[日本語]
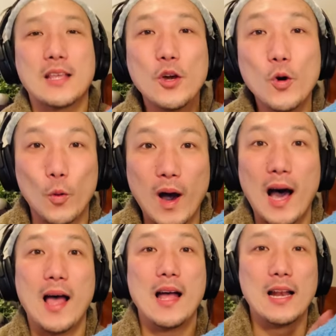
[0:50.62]
今日
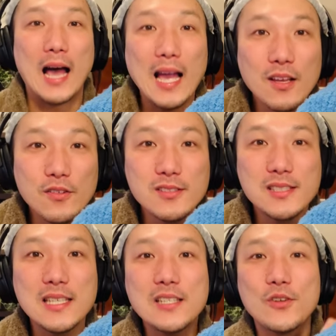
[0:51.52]
は
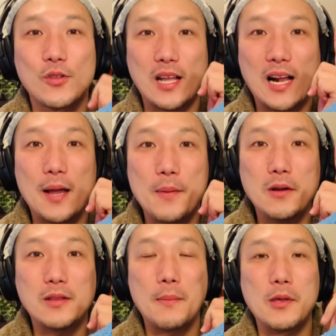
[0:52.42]
ライフスキルを高め
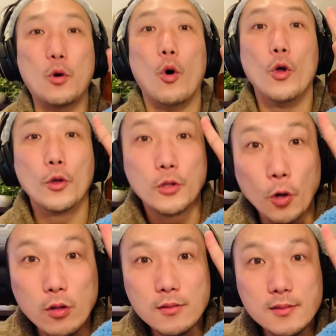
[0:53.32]
るための
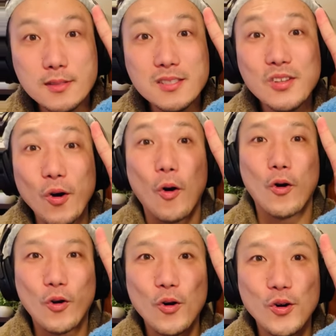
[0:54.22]
よっつの
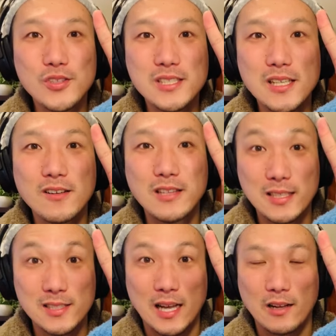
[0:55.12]
コーチング
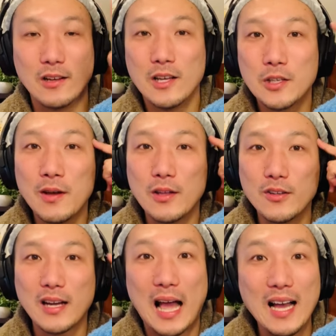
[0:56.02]
哲学、いわゆ
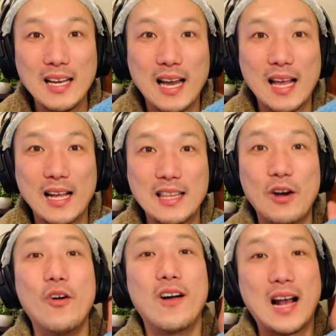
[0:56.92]
る考え方
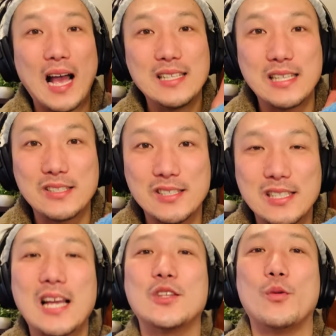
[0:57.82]
を解説し
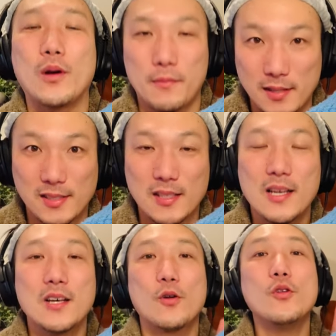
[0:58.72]
たいと思います。
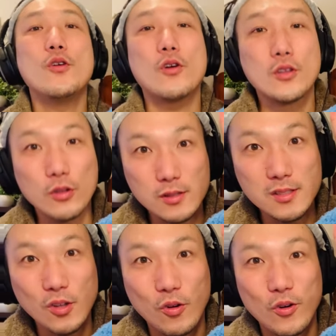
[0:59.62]
このよっ
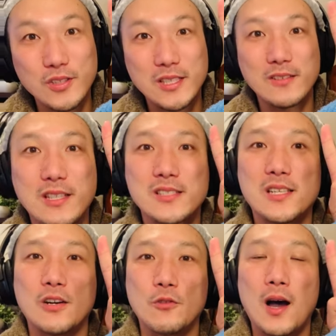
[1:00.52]
つのコーチ哲
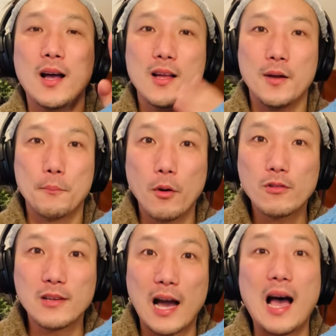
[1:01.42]
学は
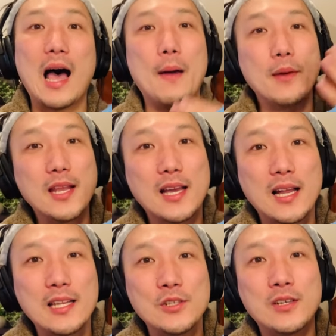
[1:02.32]
僕が
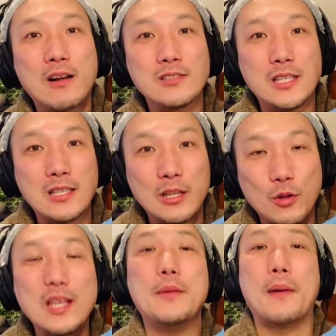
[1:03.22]
アメリカに留学していた
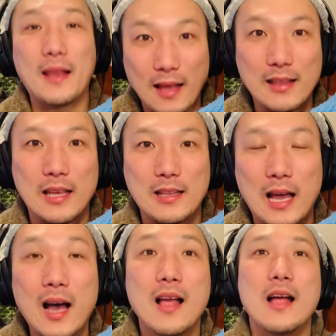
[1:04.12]
時に学んでい
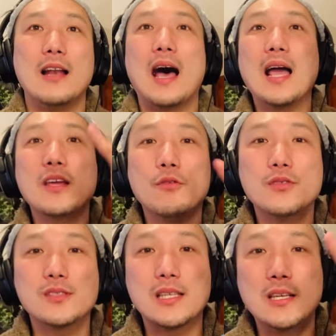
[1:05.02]
た
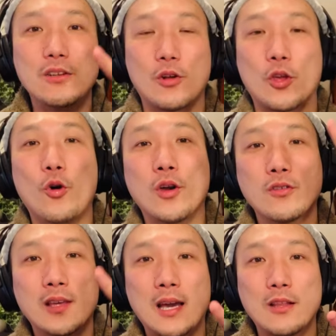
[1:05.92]
ライフスキルの教
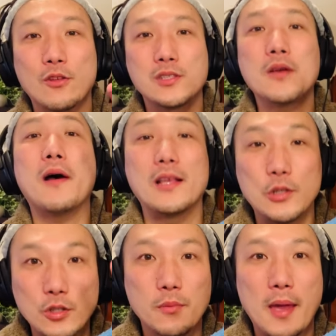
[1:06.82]
育機関としては
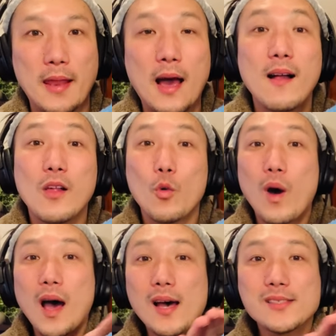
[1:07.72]
有名な
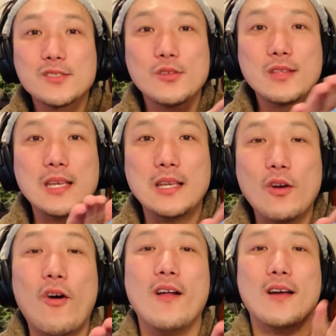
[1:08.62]
ファースト ティー
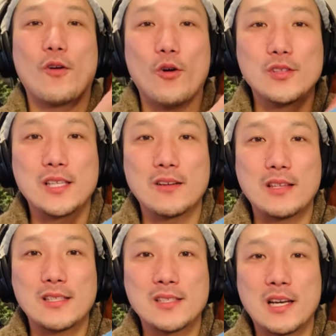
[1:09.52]
のコーチング
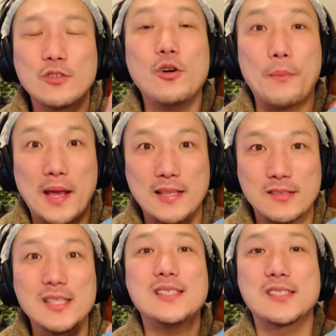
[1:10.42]
哲学を
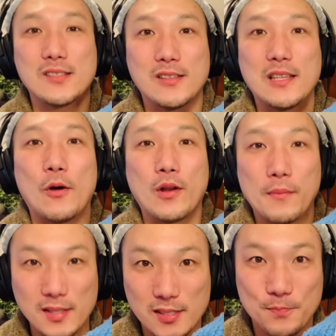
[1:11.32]
ベースに作っており
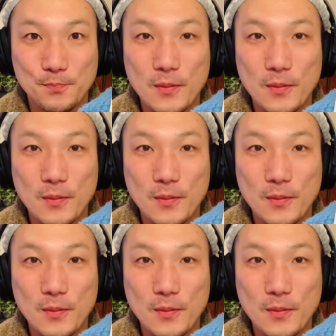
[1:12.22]
ます。